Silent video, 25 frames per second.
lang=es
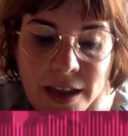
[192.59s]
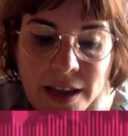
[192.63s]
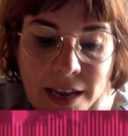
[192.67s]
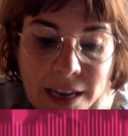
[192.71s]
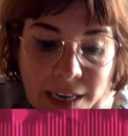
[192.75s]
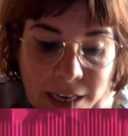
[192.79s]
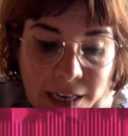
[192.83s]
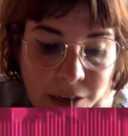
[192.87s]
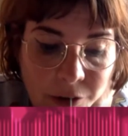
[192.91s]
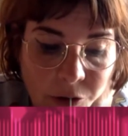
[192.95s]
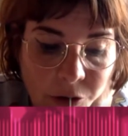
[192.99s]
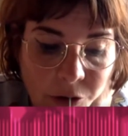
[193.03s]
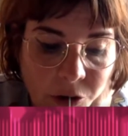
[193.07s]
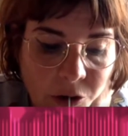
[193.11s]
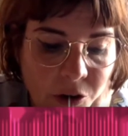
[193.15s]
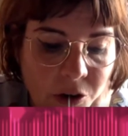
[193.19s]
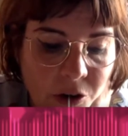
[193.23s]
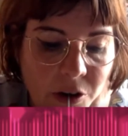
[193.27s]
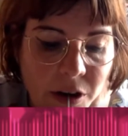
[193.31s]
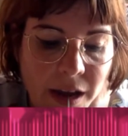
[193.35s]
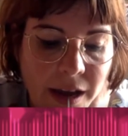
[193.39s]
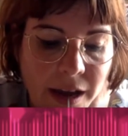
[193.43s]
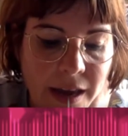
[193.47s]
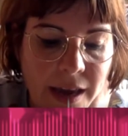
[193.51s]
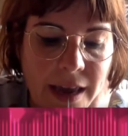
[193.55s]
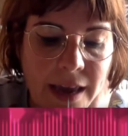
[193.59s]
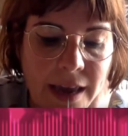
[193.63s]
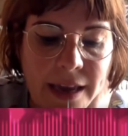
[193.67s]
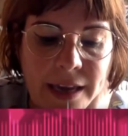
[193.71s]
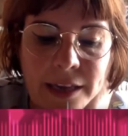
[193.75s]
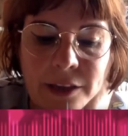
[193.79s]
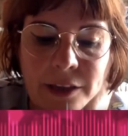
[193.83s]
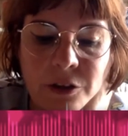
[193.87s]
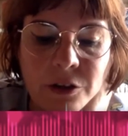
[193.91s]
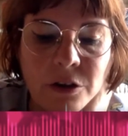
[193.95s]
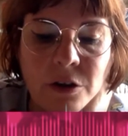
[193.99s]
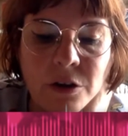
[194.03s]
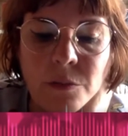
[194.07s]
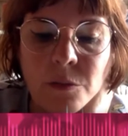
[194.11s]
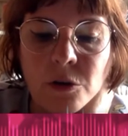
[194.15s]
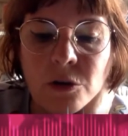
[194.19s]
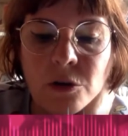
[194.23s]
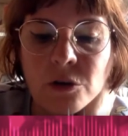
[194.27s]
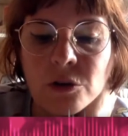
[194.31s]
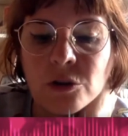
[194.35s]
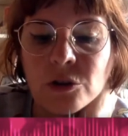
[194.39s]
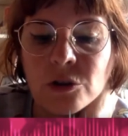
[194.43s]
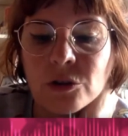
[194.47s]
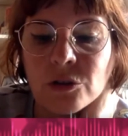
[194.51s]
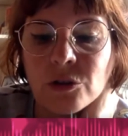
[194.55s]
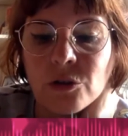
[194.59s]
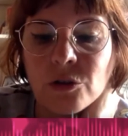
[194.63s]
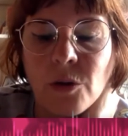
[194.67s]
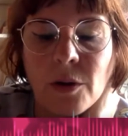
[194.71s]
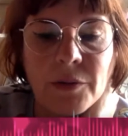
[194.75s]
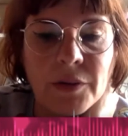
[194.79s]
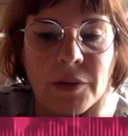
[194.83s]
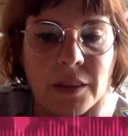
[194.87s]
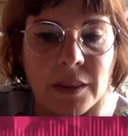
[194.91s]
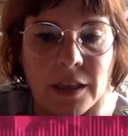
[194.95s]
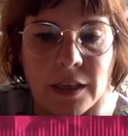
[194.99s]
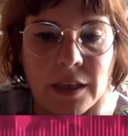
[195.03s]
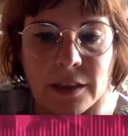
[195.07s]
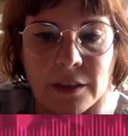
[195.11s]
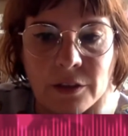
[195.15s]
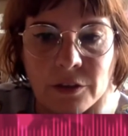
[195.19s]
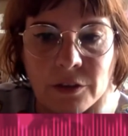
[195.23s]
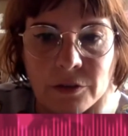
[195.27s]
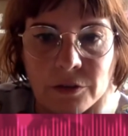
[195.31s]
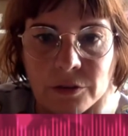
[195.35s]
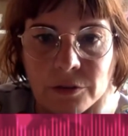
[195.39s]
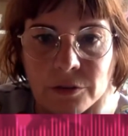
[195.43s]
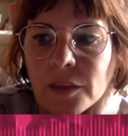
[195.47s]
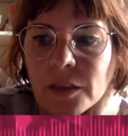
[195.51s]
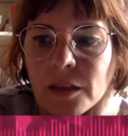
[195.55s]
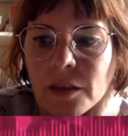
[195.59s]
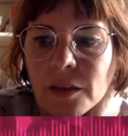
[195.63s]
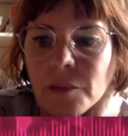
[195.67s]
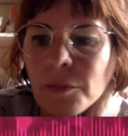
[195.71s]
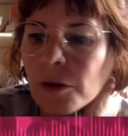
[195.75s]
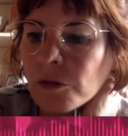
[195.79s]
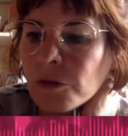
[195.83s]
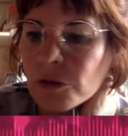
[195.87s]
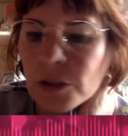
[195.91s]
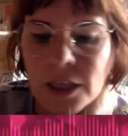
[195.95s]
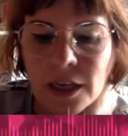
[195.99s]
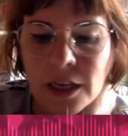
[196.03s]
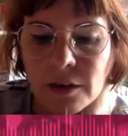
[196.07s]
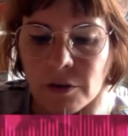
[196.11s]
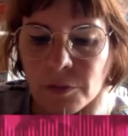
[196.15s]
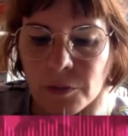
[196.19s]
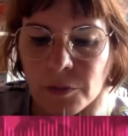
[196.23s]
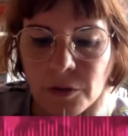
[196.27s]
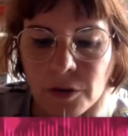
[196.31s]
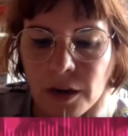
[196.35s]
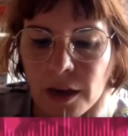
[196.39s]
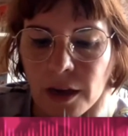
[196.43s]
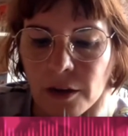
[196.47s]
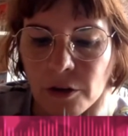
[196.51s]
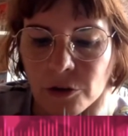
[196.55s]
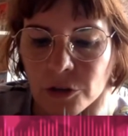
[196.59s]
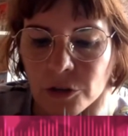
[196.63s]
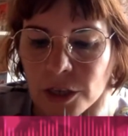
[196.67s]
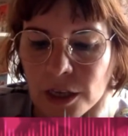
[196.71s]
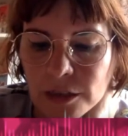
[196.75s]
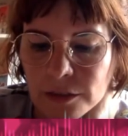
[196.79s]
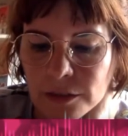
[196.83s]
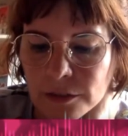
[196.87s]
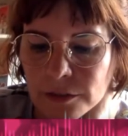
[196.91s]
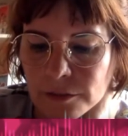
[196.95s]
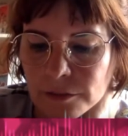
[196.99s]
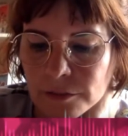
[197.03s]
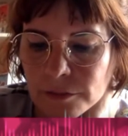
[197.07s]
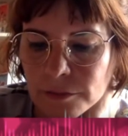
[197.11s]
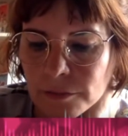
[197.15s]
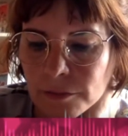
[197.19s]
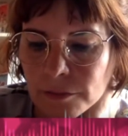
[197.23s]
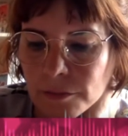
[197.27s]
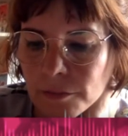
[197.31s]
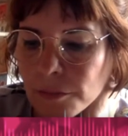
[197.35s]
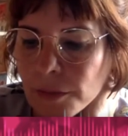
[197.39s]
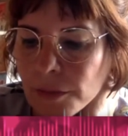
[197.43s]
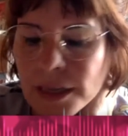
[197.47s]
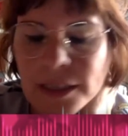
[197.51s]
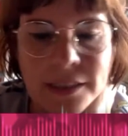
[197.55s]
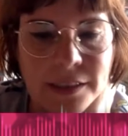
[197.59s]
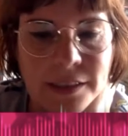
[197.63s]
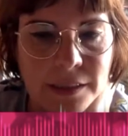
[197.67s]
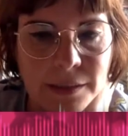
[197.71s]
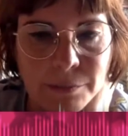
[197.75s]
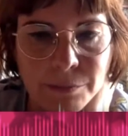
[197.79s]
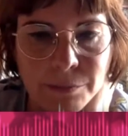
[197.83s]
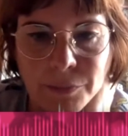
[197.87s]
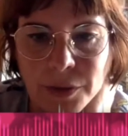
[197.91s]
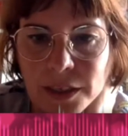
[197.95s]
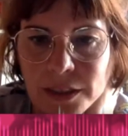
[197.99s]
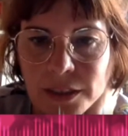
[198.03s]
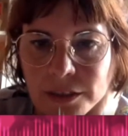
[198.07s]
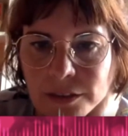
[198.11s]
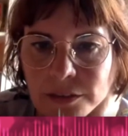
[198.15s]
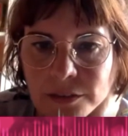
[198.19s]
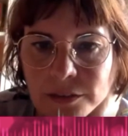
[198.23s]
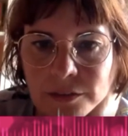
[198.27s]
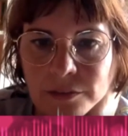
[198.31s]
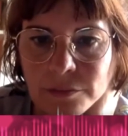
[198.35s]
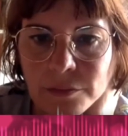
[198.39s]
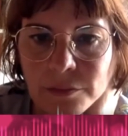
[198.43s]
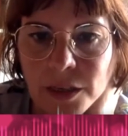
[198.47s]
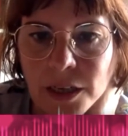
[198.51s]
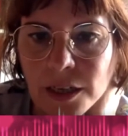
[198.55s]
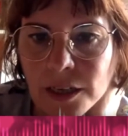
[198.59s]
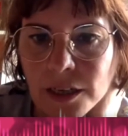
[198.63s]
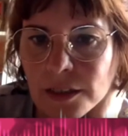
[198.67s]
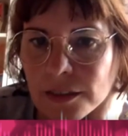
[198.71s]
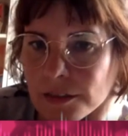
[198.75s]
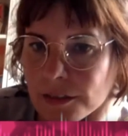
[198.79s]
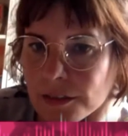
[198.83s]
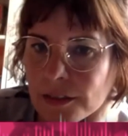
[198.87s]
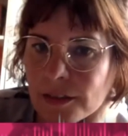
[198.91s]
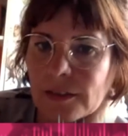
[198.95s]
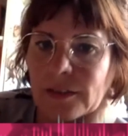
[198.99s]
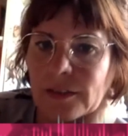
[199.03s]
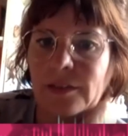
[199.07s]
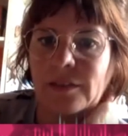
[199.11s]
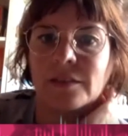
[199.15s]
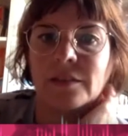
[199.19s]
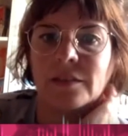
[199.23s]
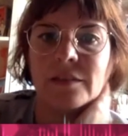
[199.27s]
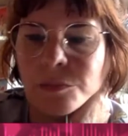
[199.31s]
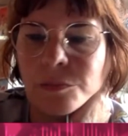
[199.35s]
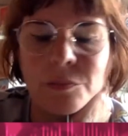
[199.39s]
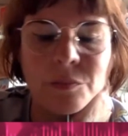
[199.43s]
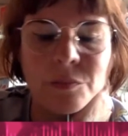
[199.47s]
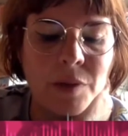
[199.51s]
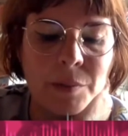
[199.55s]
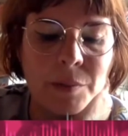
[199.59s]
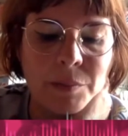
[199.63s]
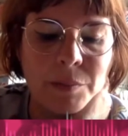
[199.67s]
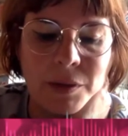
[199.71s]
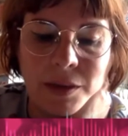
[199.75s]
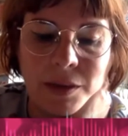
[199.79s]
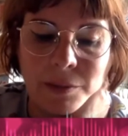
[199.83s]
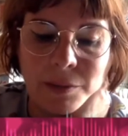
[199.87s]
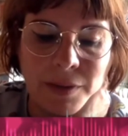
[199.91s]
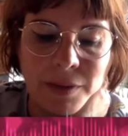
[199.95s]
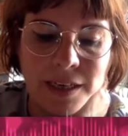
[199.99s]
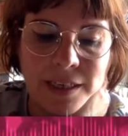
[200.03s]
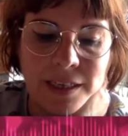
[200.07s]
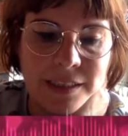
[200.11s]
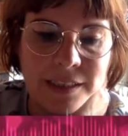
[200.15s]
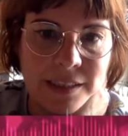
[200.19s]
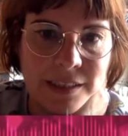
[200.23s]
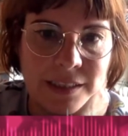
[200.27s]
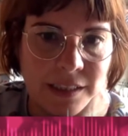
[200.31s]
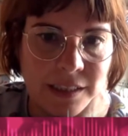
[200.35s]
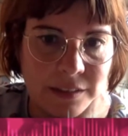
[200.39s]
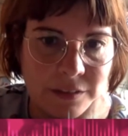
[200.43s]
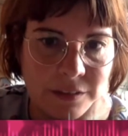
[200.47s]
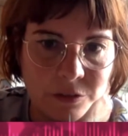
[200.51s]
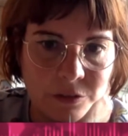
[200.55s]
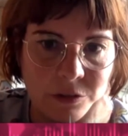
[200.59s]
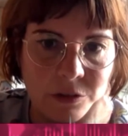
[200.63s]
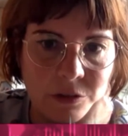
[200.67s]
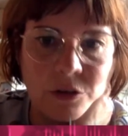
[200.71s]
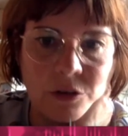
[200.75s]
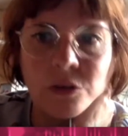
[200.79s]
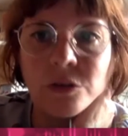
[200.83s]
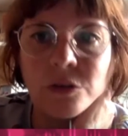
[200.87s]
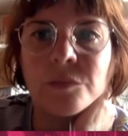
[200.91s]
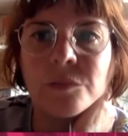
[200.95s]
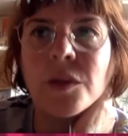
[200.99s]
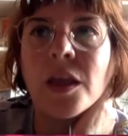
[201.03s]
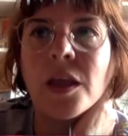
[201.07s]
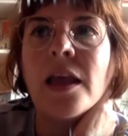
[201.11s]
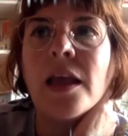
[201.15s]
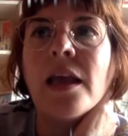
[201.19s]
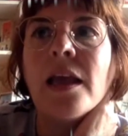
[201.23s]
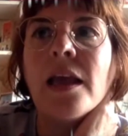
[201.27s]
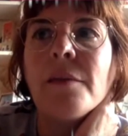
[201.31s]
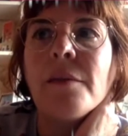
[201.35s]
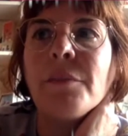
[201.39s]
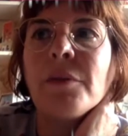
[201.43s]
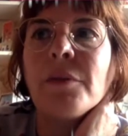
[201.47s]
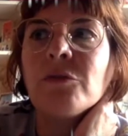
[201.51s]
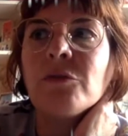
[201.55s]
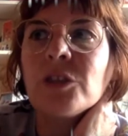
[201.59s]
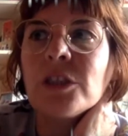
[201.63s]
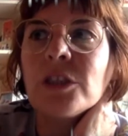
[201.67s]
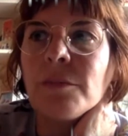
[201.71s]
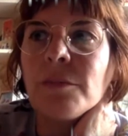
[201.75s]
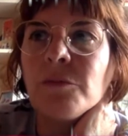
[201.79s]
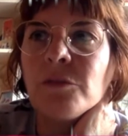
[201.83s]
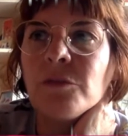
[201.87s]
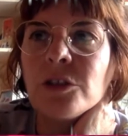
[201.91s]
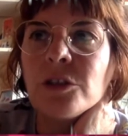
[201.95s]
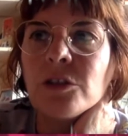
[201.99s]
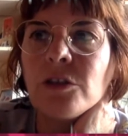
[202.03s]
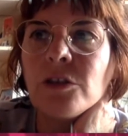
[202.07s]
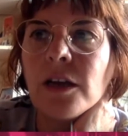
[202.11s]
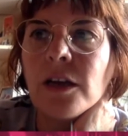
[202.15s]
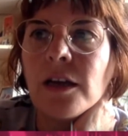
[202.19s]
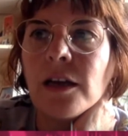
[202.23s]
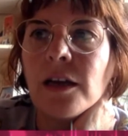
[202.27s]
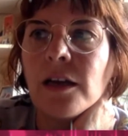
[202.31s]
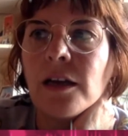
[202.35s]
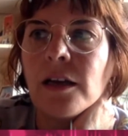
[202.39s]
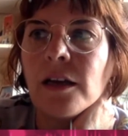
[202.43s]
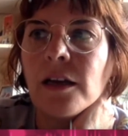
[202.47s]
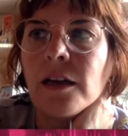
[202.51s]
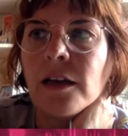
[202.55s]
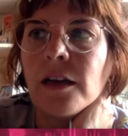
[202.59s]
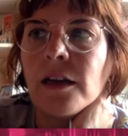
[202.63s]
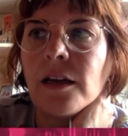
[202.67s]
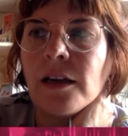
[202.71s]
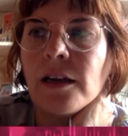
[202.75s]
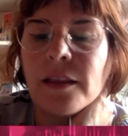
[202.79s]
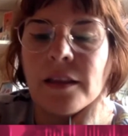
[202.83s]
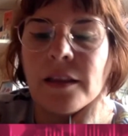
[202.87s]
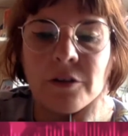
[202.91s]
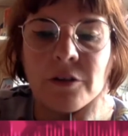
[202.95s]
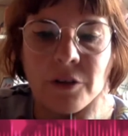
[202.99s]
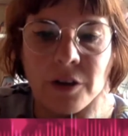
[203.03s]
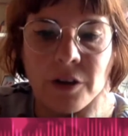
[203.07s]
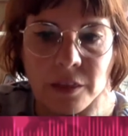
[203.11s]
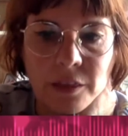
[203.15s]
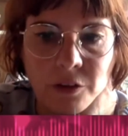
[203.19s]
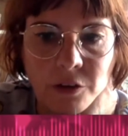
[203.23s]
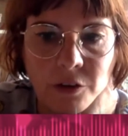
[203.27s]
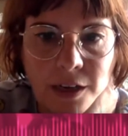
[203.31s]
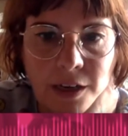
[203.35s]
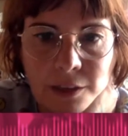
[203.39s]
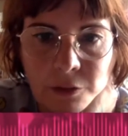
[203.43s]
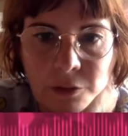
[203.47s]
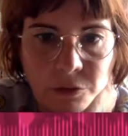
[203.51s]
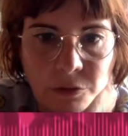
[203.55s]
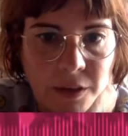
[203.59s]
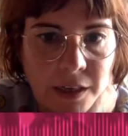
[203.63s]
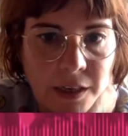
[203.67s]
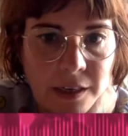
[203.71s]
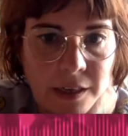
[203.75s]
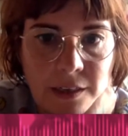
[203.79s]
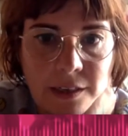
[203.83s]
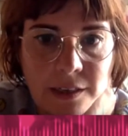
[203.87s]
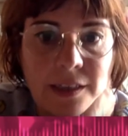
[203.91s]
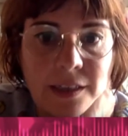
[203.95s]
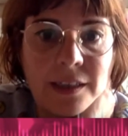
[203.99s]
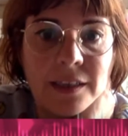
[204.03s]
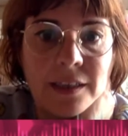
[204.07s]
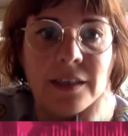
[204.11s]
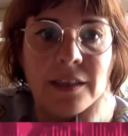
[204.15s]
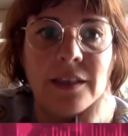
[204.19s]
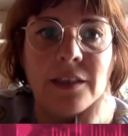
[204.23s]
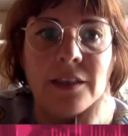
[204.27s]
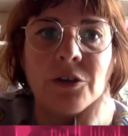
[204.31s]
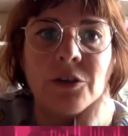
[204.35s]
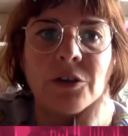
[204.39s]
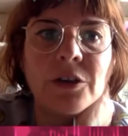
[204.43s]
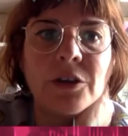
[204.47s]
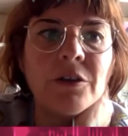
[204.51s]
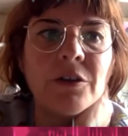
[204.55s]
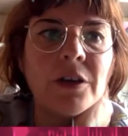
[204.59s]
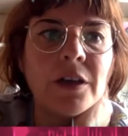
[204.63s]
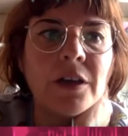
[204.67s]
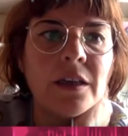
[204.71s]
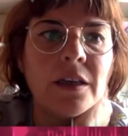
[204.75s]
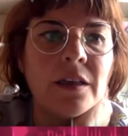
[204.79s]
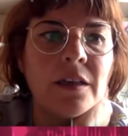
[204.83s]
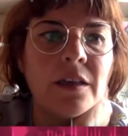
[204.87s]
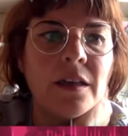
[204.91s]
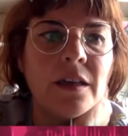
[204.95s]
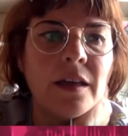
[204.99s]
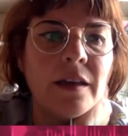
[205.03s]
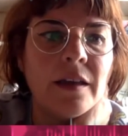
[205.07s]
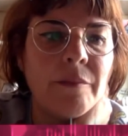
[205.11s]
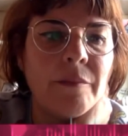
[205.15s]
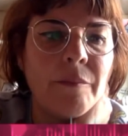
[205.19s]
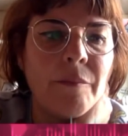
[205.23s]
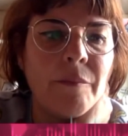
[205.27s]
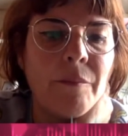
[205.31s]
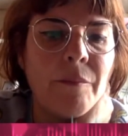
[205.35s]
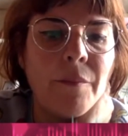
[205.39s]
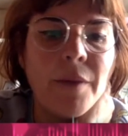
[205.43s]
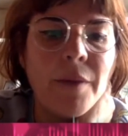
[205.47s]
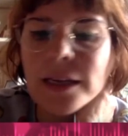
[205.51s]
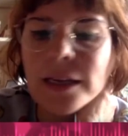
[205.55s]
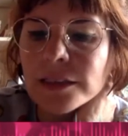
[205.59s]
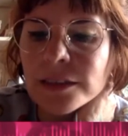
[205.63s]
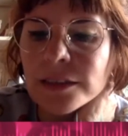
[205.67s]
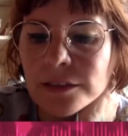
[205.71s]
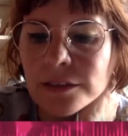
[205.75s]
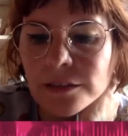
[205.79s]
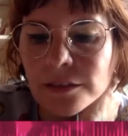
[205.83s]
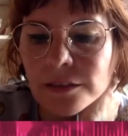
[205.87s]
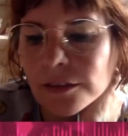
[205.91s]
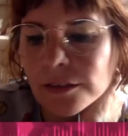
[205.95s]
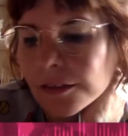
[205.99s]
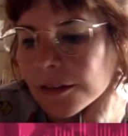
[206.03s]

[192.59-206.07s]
Y luego he ido como suavizando. Me gustan como las cosas más simples, más más minimalista, ¿no? no me gusta mucho la, decoración natural y yo creo que más